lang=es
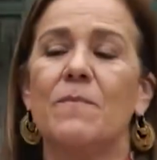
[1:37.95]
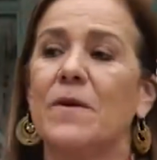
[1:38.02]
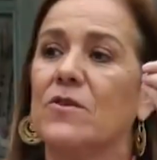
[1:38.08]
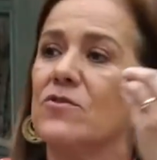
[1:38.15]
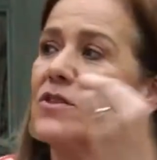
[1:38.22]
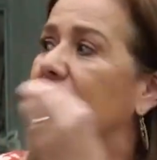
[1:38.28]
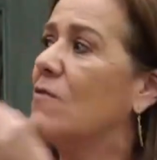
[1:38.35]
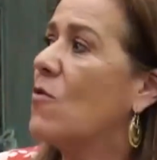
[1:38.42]
pero
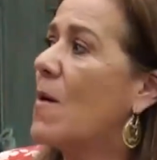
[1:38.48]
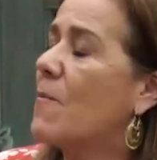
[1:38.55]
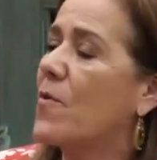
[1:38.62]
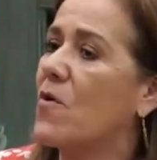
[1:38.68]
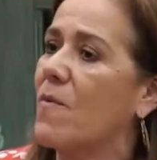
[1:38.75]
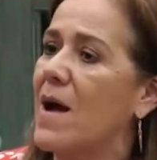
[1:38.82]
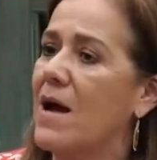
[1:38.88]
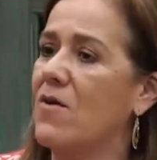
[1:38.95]
si lo
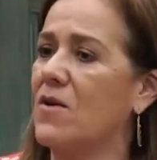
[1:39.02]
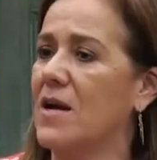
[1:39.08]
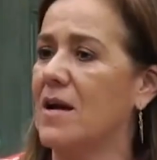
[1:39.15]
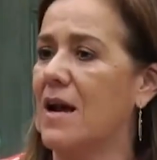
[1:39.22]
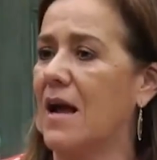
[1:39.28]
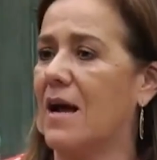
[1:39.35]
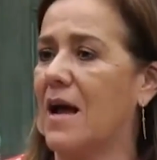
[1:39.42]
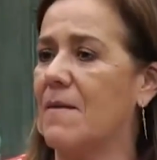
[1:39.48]
aprobaron en
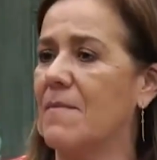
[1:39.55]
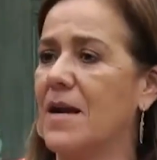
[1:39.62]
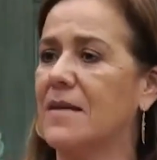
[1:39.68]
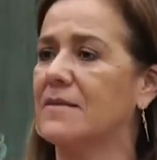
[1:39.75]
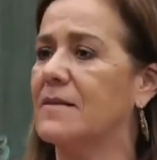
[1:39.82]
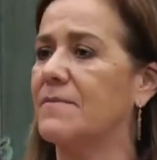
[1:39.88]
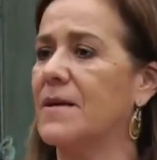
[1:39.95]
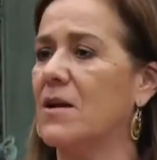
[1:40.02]
la Cámara,
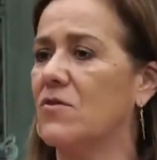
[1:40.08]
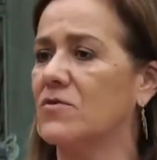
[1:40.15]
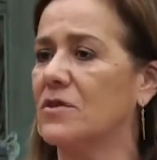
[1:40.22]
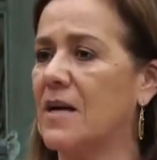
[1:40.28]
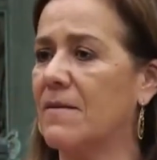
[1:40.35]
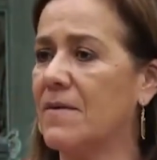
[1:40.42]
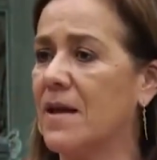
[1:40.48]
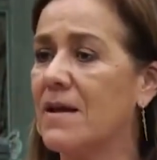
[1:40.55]
si bien lo
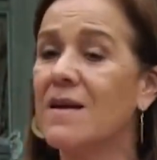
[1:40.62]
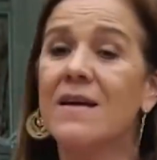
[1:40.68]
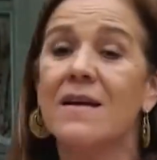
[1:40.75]
sabe,